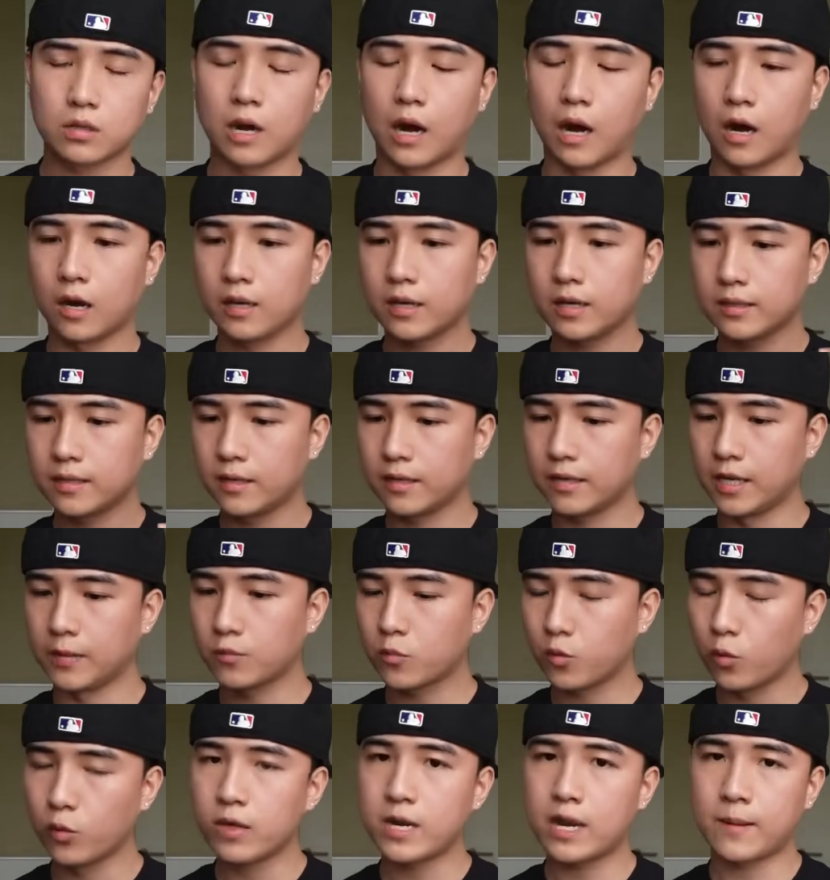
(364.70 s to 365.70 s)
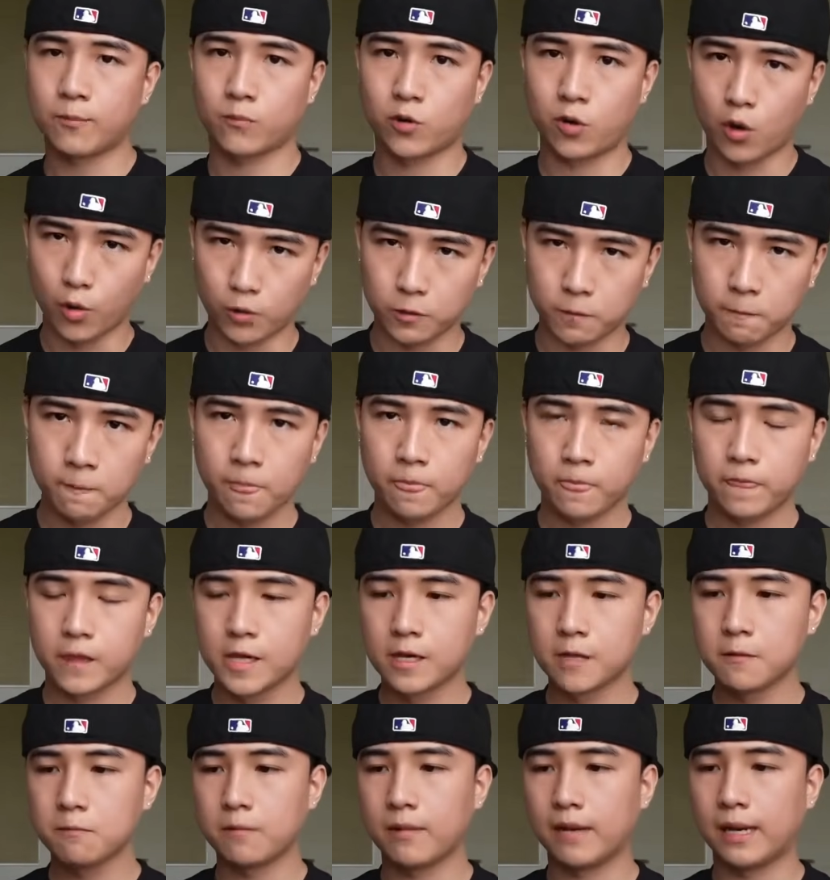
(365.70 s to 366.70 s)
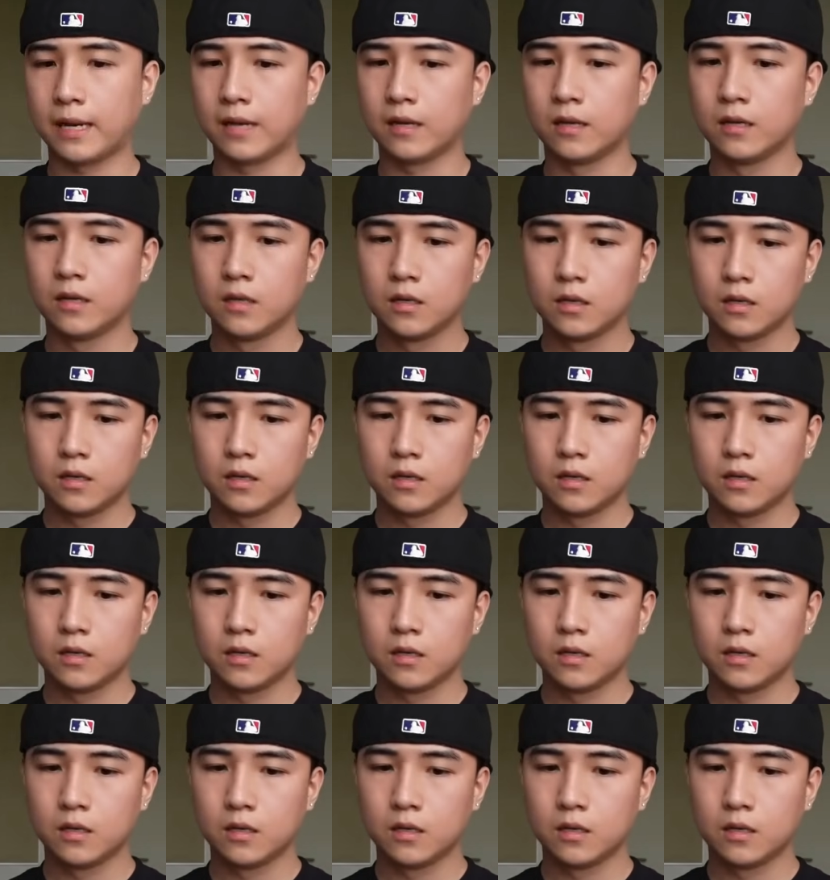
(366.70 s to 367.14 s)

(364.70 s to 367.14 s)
ở cái thời điểm cuối năm rồi nhưng mà